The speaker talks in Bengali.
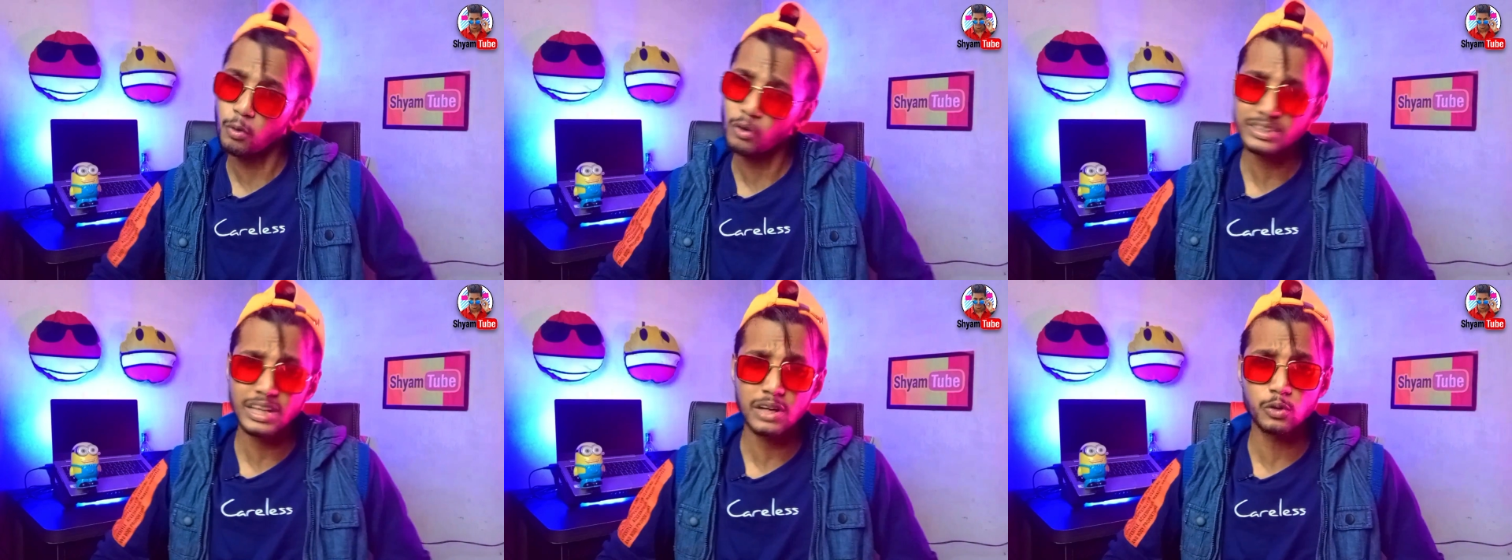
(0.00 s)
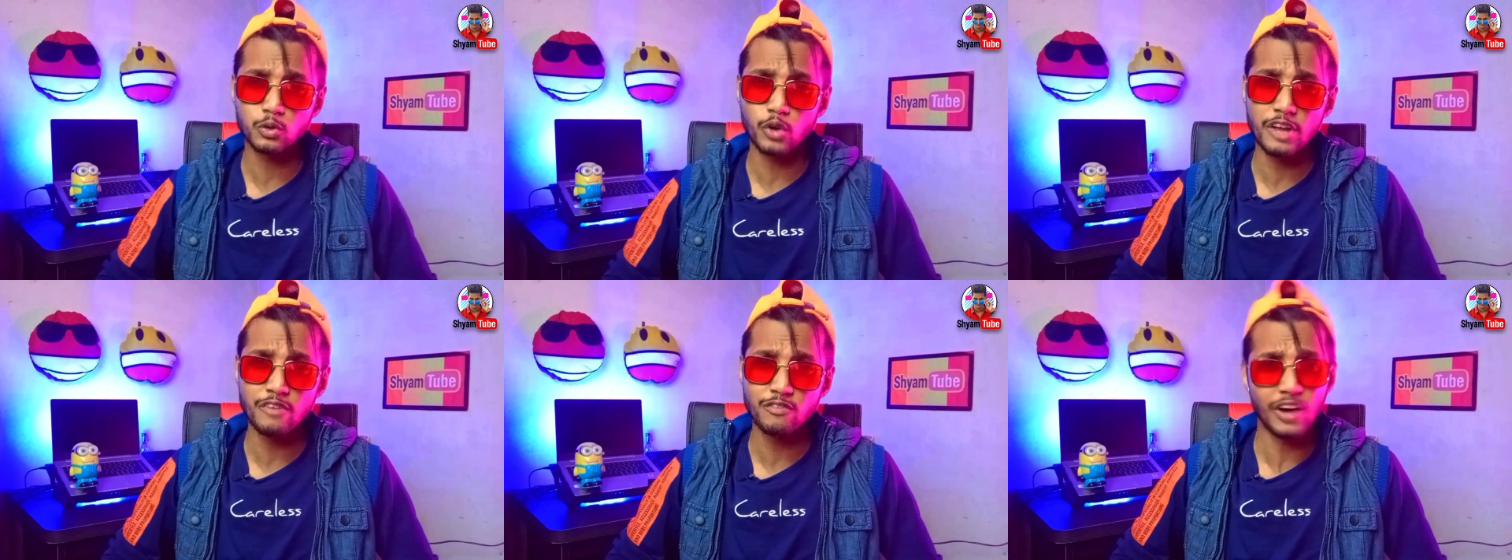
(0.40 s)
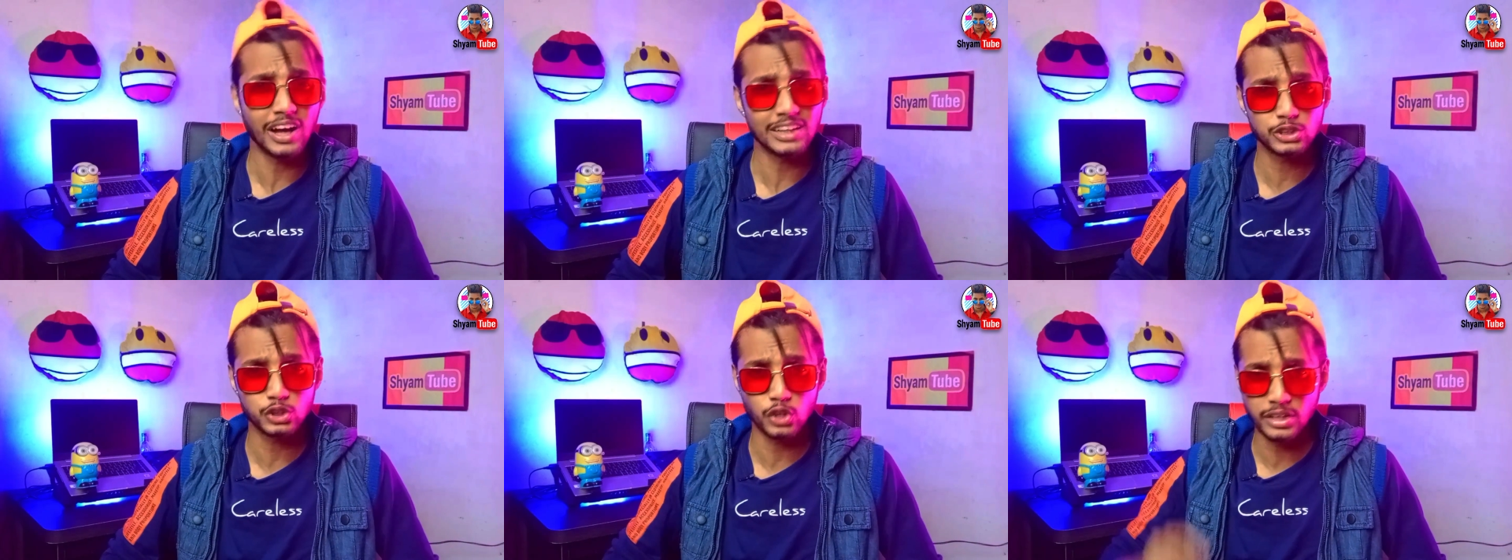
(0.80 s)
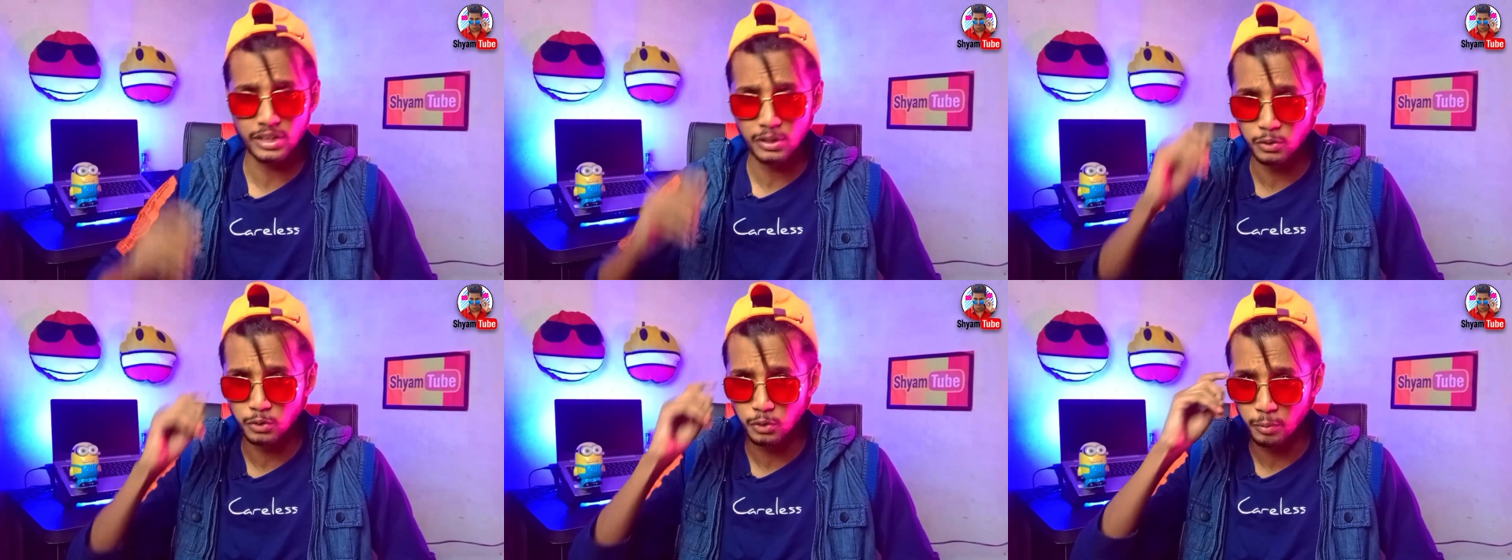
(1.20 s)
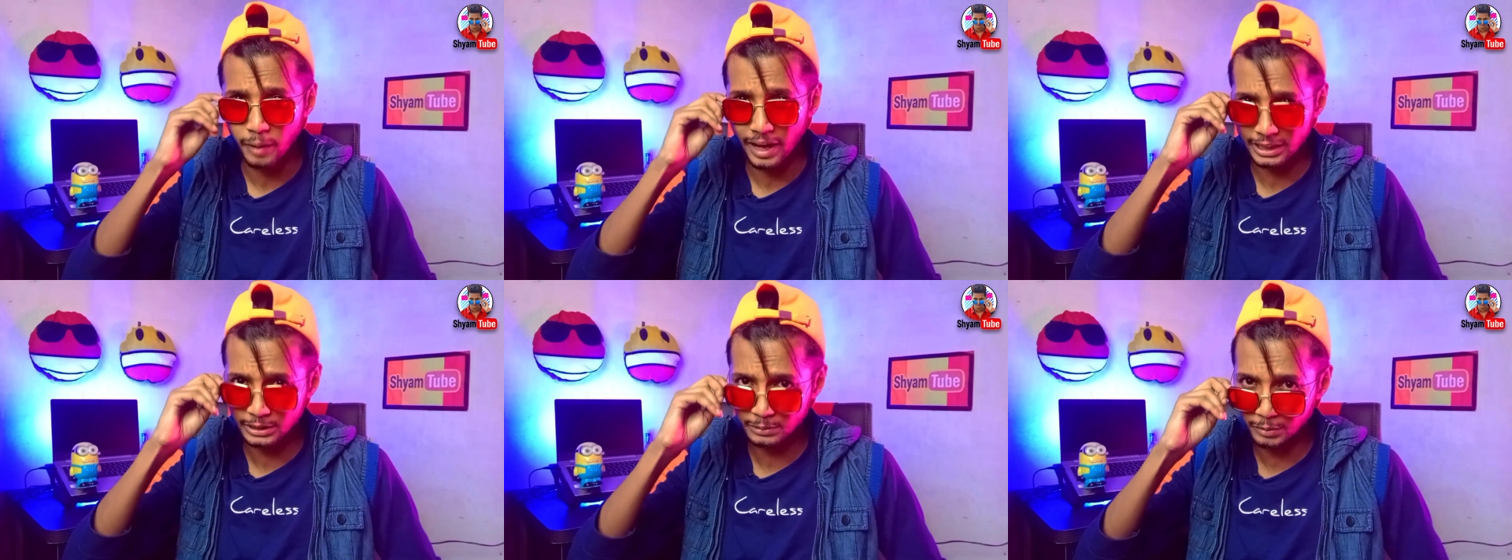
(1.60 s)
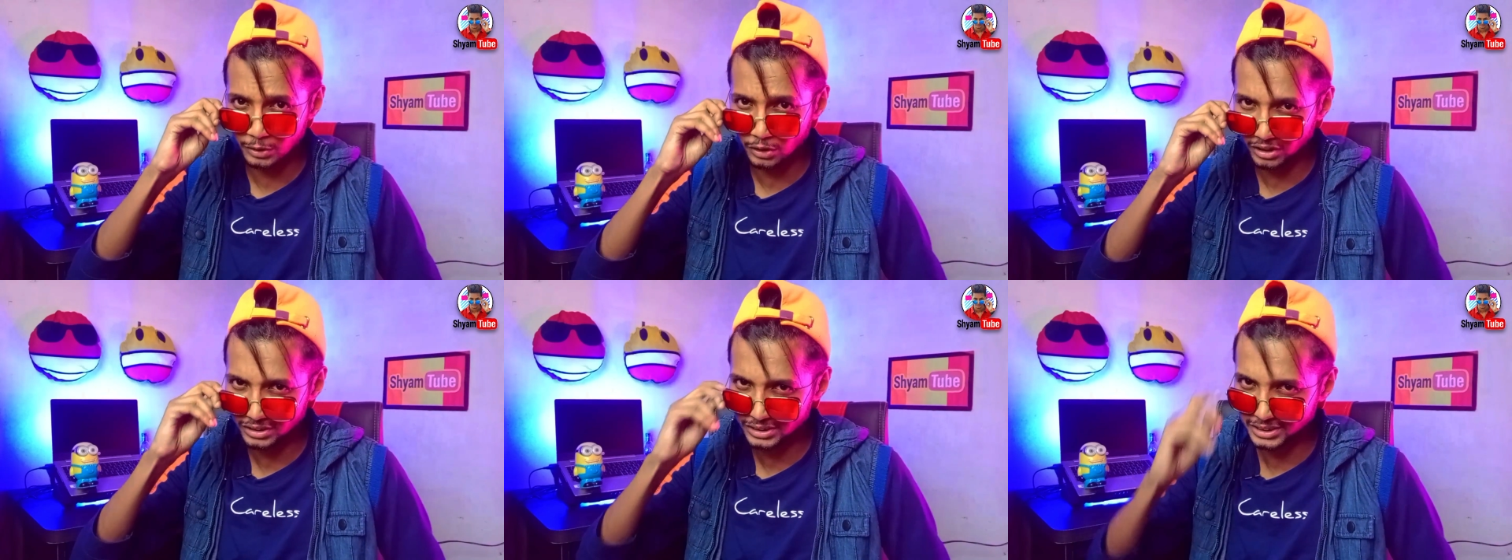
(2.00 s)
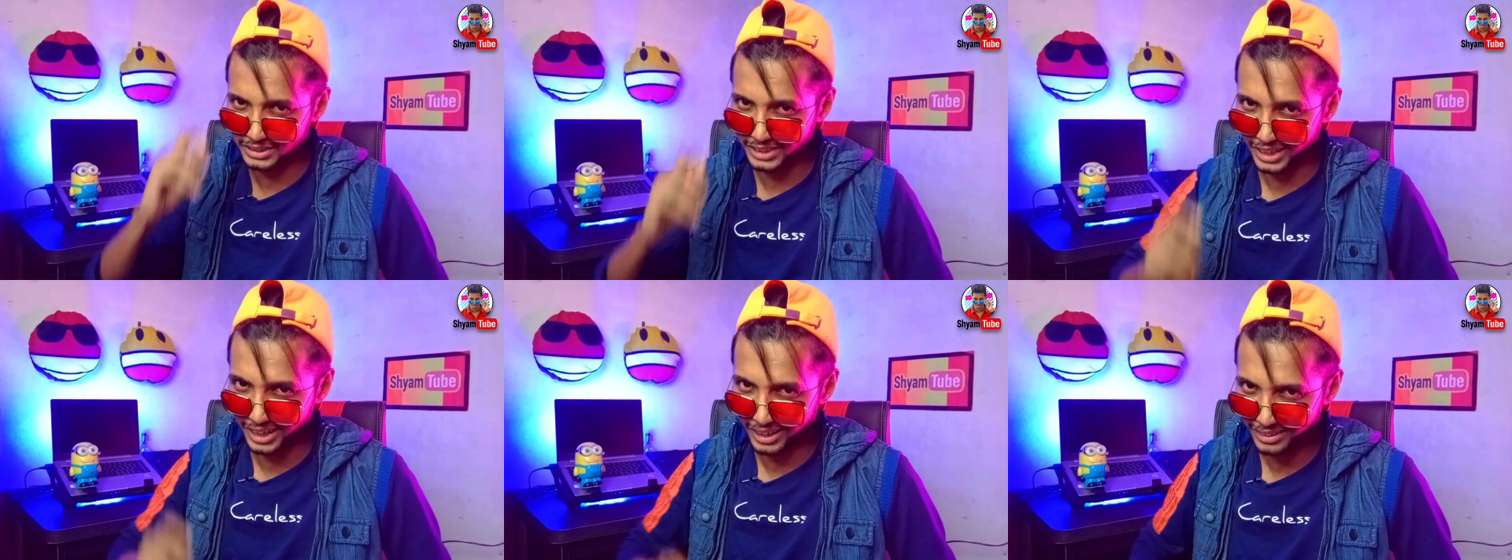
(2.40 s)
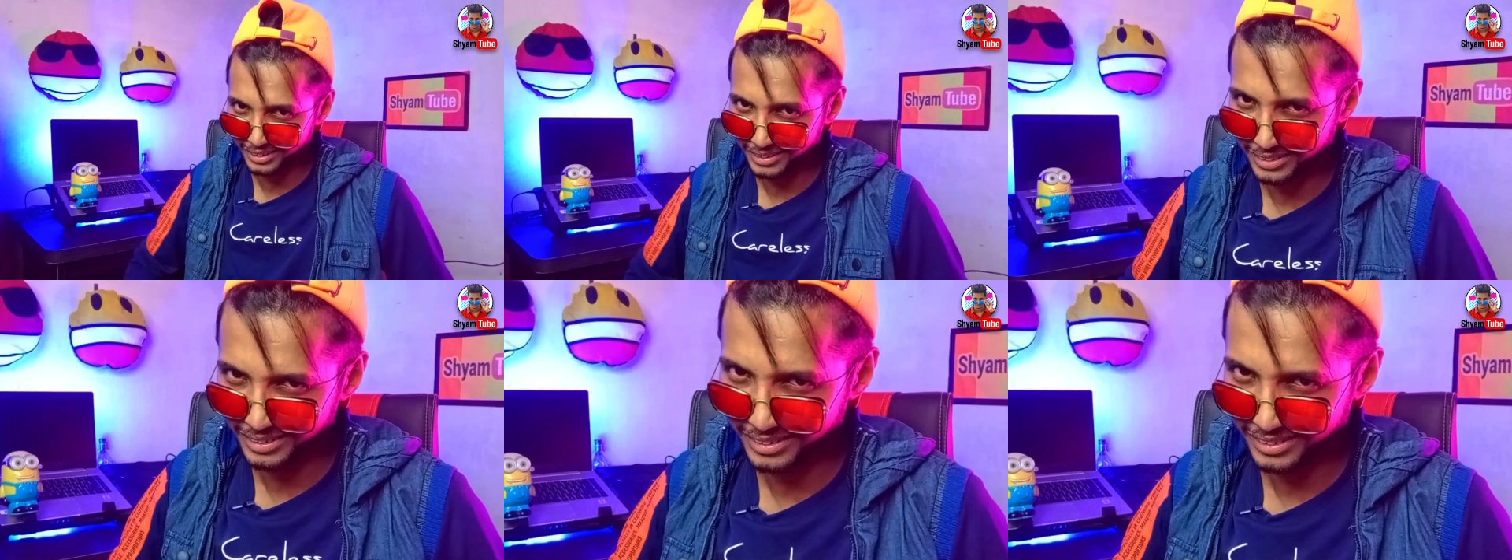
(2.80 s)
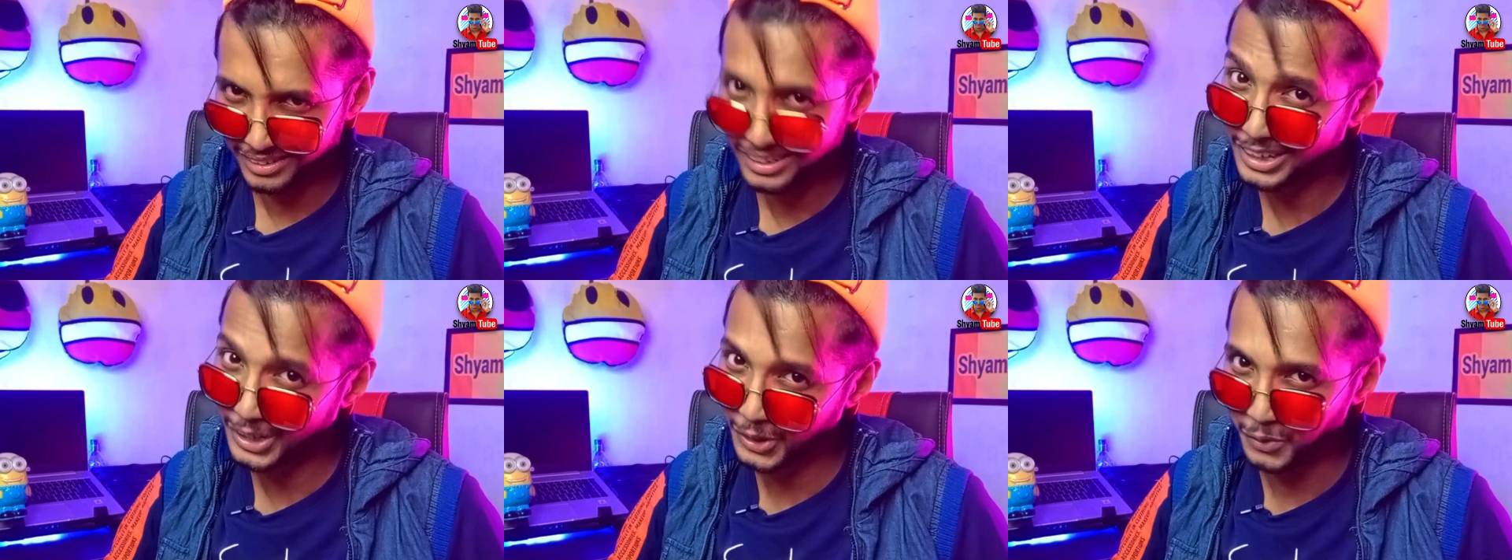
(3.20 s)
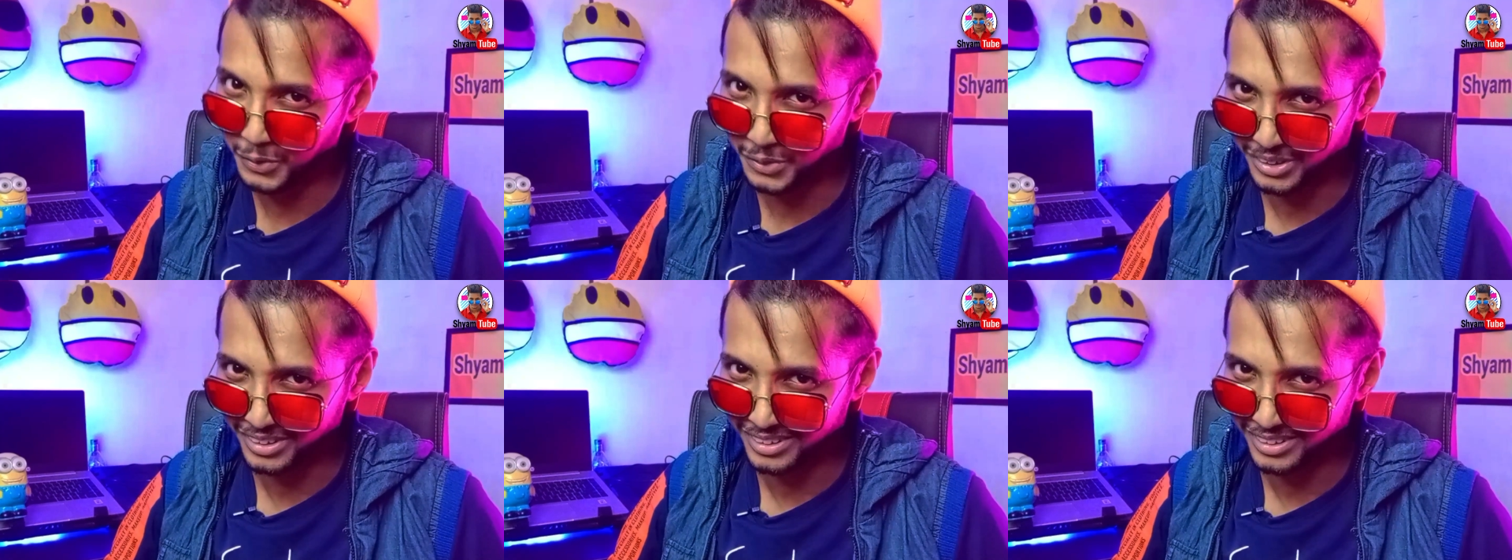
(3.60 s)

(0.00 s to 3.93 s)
বোথ আর গ্রোয়িং ফাস্ট অন ইউটিউব অ্যাজ বিকজ দে আর কিউট